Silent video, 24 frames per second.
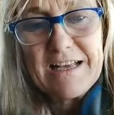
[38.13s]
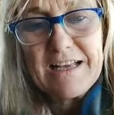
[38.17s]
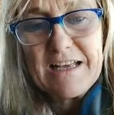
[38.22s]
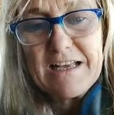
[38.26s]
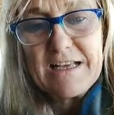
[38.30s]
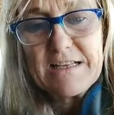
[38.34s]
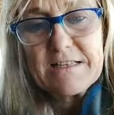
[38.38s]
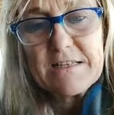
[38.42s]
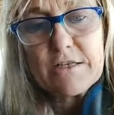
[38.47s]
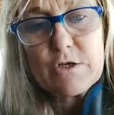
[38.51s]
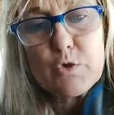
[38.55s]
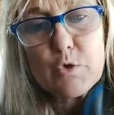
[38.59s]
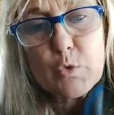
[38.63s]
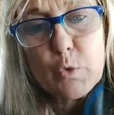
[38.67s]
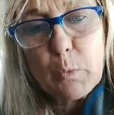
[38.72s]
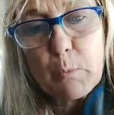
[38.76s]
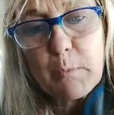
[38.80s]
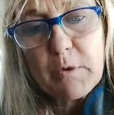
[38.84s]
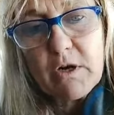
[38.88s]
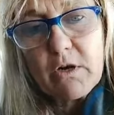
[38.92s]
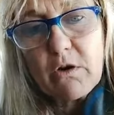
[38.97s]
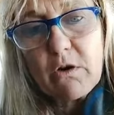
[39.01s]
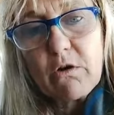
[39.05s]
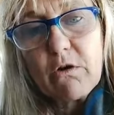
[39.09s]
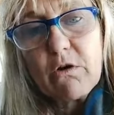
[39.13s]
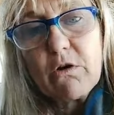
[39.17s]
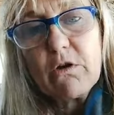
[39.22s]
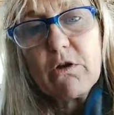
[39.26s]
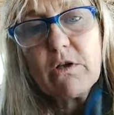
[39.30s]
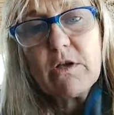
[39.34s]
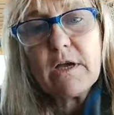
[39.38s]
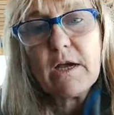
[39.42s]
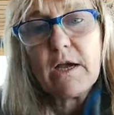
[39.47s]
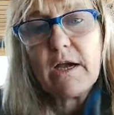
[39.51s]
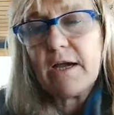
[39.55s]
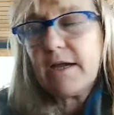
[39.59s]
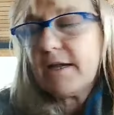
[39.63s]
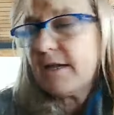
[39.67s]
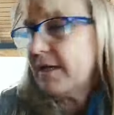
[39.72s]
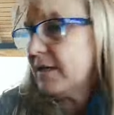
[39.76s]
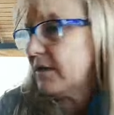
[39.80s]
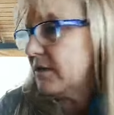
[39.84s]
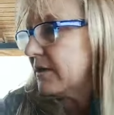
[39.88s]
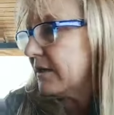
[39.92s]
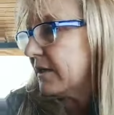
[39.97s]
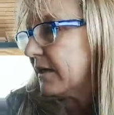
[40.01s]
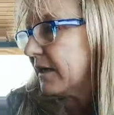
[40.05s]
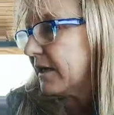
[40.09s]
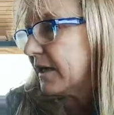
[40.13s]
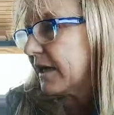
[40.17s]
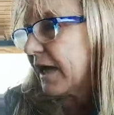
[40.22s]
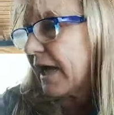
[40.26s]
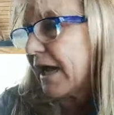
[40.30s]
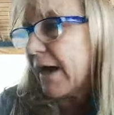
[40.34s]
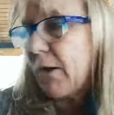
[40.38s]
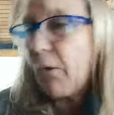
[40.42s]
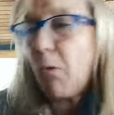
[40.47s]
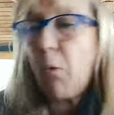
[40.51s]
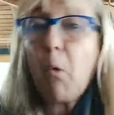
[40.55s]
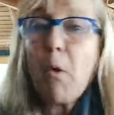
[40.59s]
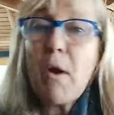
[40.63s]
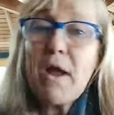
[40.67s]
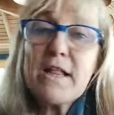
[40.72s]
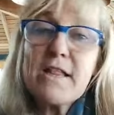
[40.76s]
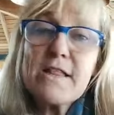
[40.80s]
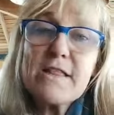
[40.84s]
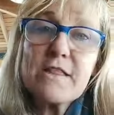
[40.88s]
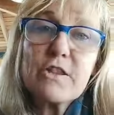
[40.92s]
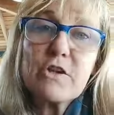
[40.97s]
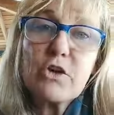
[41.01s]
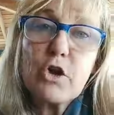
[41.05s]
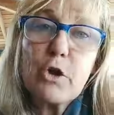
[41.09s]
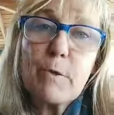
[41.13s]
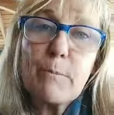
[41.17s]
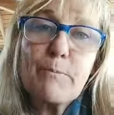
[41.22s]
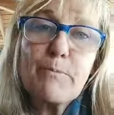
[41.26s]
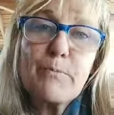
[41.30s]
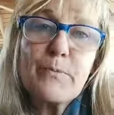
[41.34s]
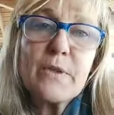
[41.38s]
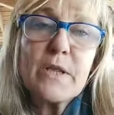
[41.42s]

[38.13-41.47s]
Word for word: se sumen hoy a este encuentro.